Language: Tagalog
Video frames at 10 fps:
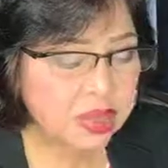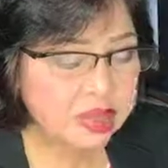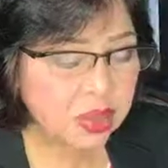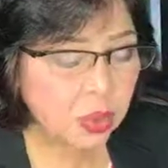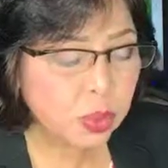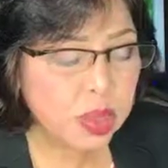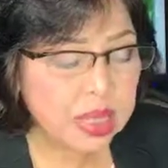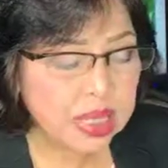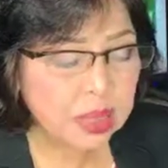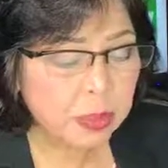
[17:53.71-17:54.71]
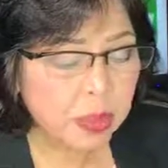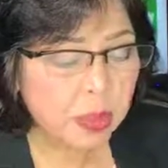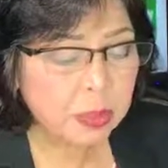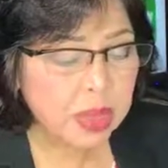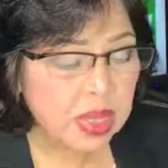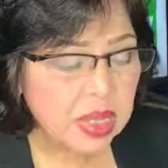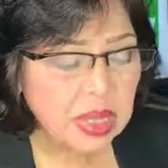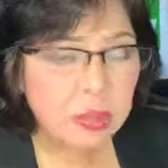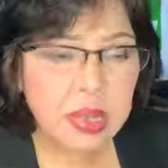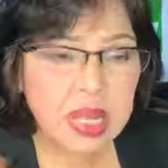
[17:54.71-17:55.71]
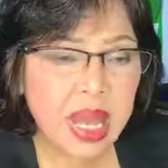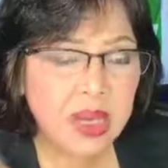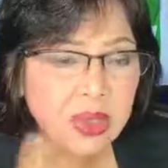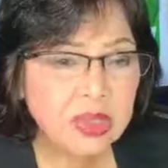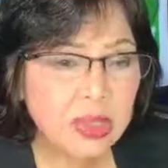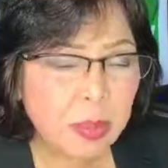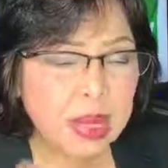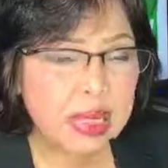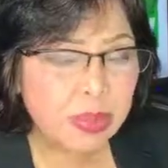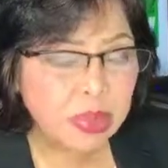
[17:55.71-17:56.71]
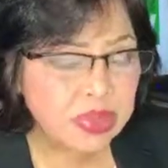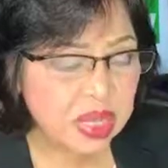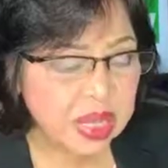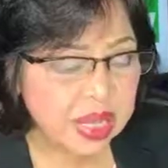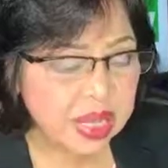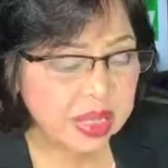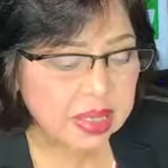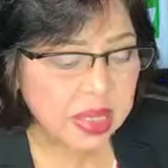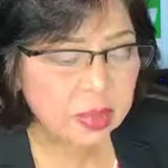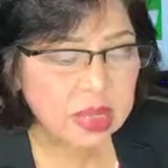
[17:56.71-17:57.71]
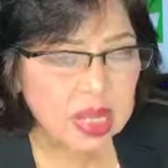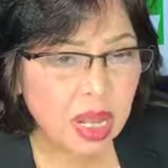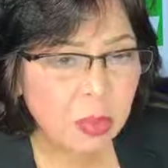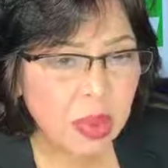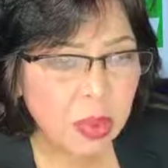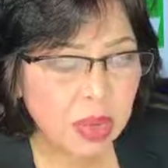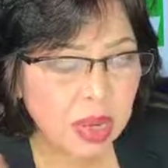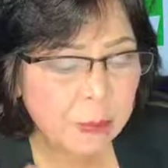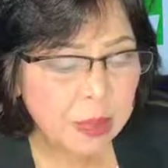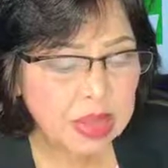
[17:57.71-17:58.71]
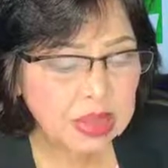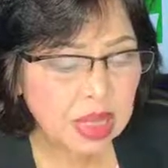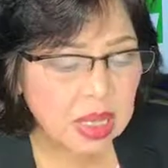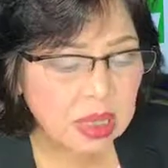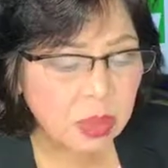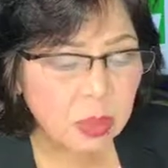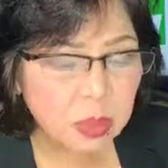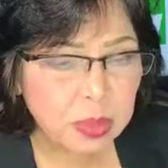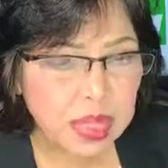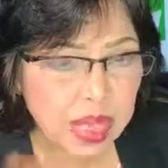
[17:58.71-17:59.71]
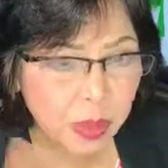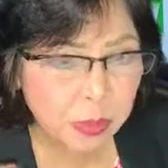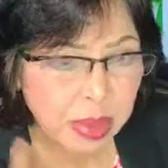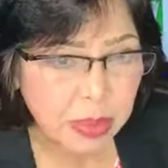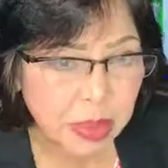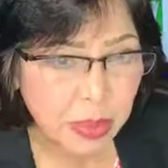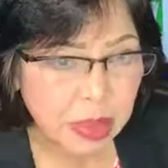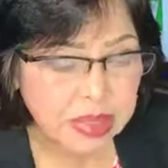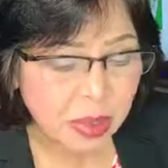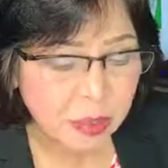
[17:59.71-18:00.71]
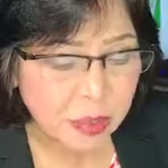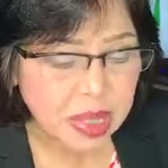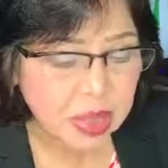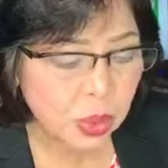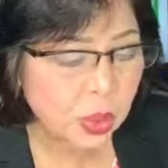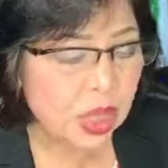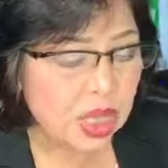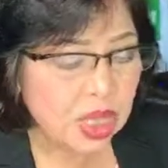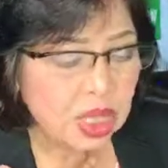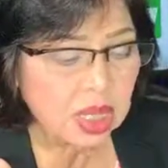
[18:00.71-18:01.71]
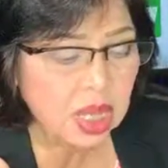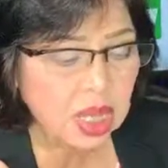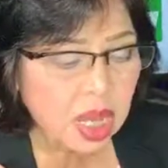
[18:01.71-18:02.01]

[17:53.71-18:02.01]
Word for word: sa tubig gripo ibinalot sa palibot sa leeg tapos tinakpan mo ng basa yung tinakpan mo yung basang panyo na